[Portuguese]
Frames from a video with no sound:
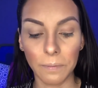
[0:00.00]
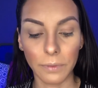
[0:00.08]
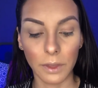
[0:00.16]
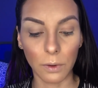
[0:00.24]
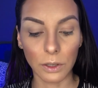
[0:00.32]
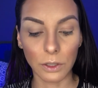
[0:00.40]

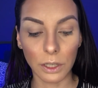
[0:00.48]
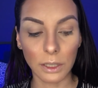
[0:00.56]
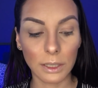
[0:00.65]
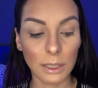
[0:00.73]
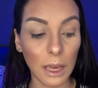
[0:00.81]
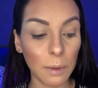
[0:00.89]
Então a
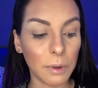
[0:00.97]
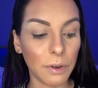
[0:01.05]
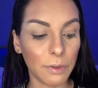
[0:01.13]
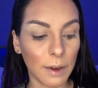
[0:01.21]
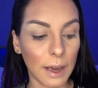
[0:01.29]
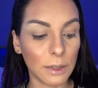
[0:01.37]
gente sempre
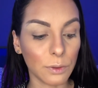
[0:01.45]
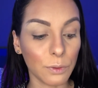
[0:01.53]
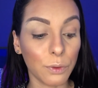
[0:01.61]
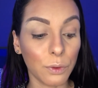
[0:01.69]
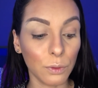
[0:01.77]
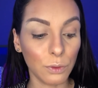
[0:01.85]
faz um
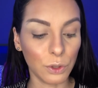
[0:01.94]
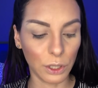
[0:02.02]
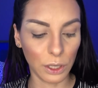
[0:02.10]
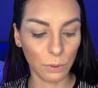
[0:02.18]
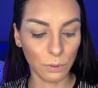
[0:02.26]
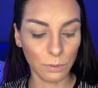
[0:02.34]

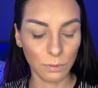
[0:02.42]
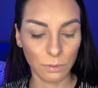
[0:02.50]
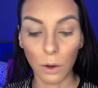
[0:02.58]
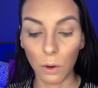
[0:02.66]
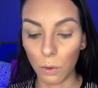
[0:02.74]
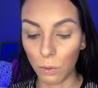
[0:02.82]
fundinho
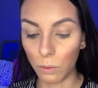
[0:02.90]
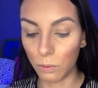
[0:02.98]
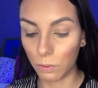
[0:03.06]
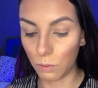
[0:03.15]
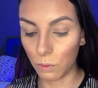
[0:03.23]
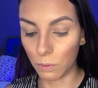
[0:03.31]

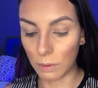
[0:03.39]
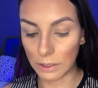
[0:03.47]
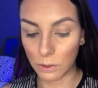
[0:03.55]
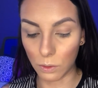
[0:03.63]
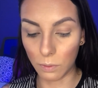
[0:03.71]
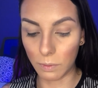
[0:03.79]
com uma
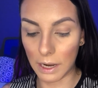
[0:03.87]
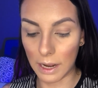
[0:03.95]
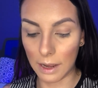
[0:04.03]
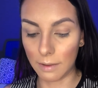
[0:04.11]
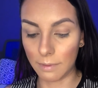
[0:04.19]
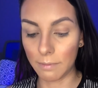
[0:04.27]

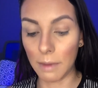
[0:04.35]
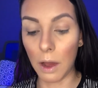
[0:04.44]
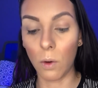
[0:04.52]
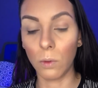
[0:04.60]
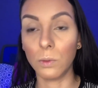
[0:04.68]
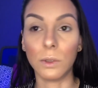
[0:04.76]
sombra
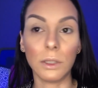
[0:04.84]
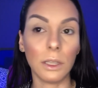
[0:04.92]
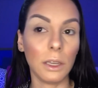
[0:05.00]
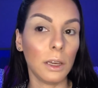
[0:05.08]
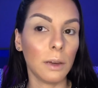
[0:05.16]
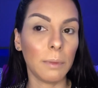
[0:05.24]

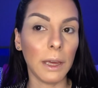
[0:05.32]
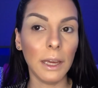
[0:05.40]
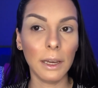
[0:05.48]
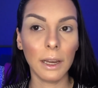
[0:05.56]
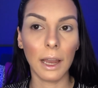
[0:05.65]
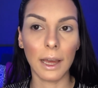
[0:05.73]
marronzinha,
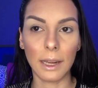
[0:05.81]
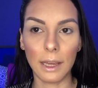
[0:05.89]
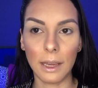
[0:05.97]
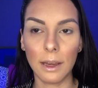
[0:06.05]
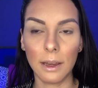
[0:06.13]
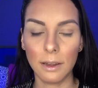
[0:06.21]
bem
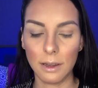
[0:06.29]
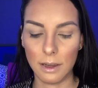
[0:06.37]
clarinha.